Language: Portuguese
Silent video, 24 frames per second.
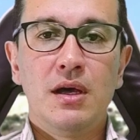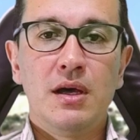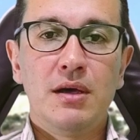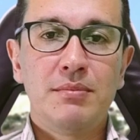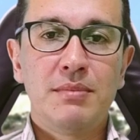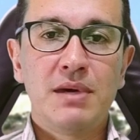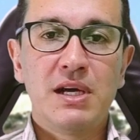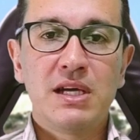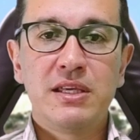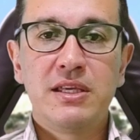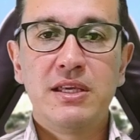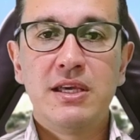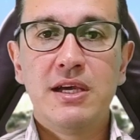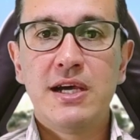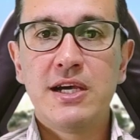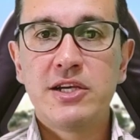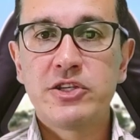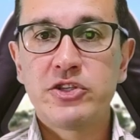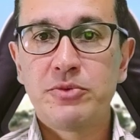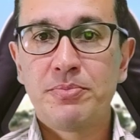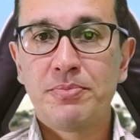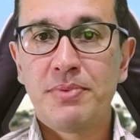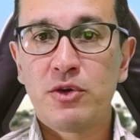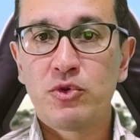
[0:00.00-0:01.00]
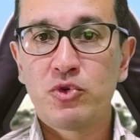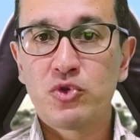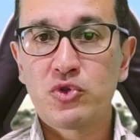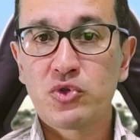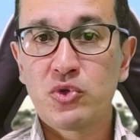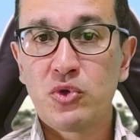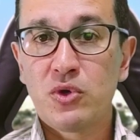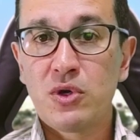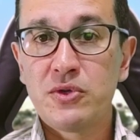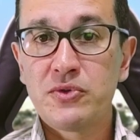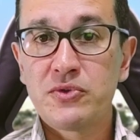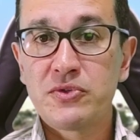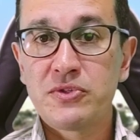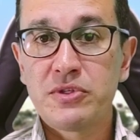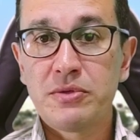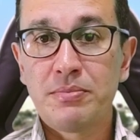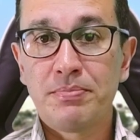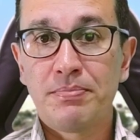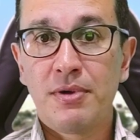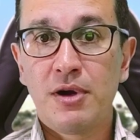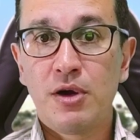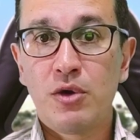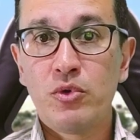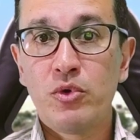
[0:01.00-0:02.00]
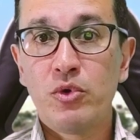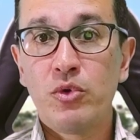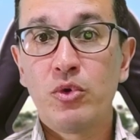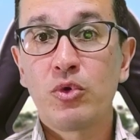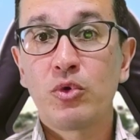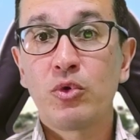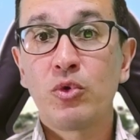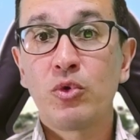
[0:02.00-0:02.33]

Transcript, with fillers: A maquiagem para os olhos de Powell